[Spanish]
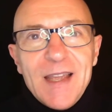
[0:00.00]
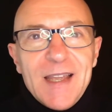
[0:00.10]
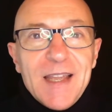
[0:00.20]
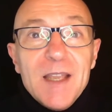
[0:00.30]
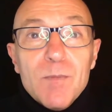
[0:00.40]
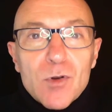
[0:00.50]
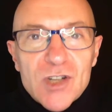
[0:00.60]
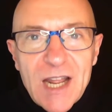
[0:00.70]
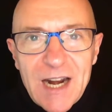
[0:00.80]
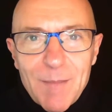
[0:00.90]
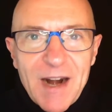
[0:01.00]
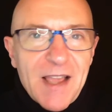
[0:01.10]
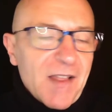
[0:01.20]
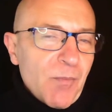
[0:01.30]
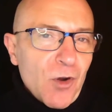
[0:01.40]
Eh, ¿Impulsar la
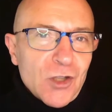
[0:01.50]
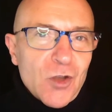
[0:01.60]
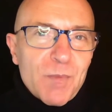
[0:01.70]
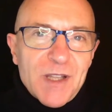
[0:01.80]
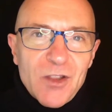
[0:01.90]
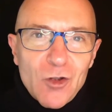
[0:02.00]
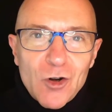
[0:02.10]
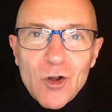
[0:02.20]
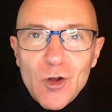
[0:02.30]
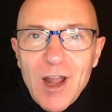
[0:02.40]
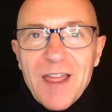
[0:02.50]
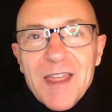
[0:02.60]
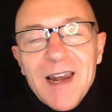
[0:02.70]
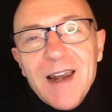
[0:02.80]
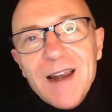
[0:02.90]
marca del proyecto emprendedor o la
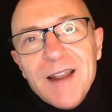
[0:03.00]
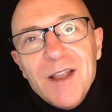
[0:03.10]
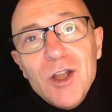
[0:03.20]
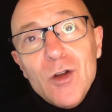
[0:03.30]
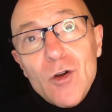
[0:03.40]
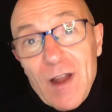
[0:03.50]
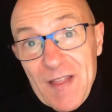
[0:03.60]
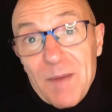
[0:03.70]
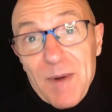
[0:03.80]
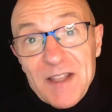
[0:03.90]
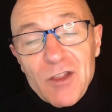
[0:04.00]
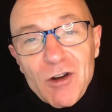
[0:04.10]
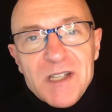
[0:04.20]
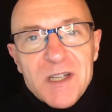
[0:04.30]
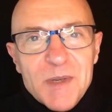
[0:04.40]
del o la del
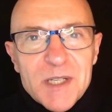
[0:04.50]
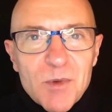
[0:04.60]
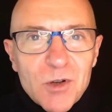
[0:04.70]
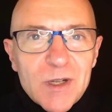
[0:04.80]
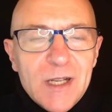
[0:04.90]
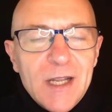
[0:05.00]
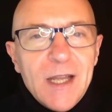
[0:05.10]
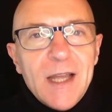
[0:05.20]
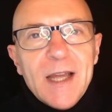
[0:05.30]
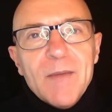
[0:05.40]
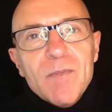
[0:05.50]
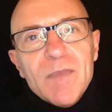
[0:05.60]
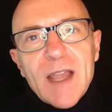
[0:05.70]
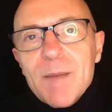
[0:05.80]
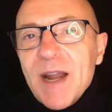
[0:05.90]
emprendedor en sí mismo, eh,
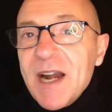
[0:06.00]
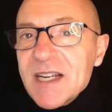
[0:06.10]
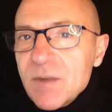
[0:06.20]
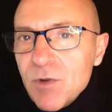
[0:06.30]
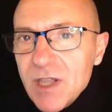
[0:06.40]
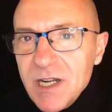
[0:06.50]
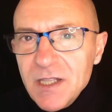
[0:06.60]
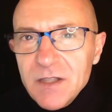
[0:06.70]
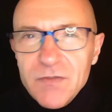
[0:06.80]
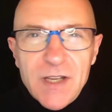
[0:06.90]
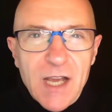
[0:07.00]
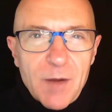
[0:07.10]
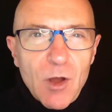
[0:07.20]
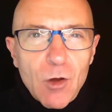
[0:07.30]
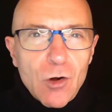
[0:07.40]
de qué manera se pueden
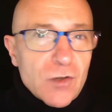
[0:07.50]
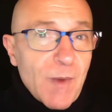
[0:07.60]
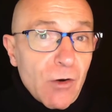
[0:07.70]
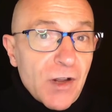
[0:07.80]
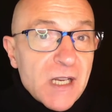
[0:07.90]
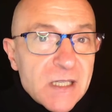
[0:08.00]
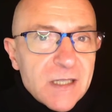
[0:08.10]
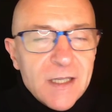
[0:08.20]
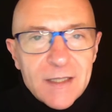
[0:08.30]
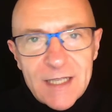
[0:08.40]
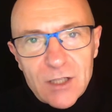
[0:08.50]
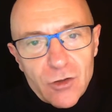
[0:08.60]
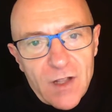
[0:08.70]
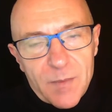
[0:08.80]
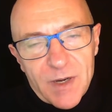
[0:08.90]
identificar mejor los valores,
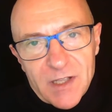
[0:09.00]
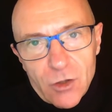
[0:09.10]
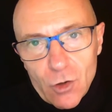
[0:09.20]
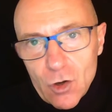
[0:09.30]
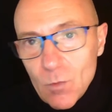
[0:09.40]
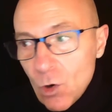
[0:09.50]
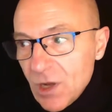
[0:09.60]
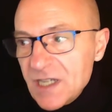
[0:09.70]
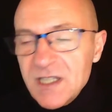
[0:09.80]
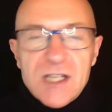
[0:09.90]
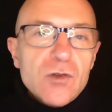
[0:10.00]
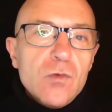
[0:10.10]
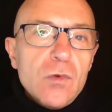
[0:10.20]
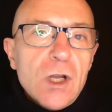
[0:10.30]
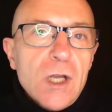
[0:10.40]
tanto del emprendedor como lo que es de,
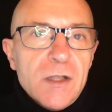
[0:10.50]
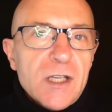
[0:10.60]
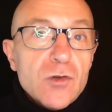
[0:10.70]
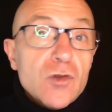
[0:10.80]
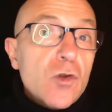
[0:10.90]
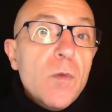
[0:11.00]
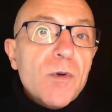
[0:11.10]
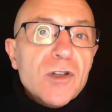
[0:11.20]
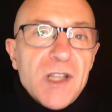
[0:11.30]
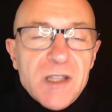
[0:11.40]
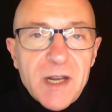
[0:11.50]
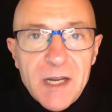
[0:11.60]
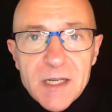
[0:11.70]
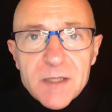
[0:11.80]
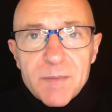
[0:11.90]
su, de sus grupos de
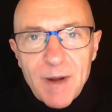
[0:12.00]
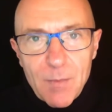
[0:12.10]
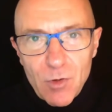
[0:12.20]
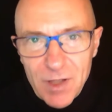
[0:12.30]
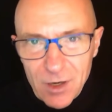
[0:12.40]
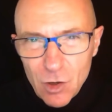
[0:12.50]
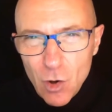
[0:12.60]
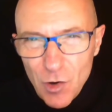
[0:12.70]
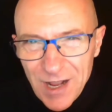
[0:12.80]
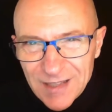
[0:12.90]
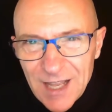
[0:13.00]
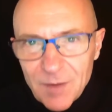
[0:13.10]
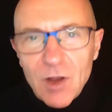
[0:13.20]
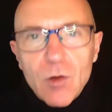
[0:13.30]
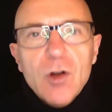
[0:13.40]
interés, para poder
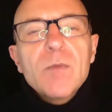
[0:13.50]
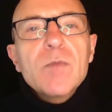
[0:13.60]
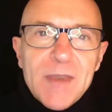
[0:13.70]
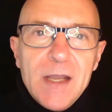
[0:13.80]
conectar mejor,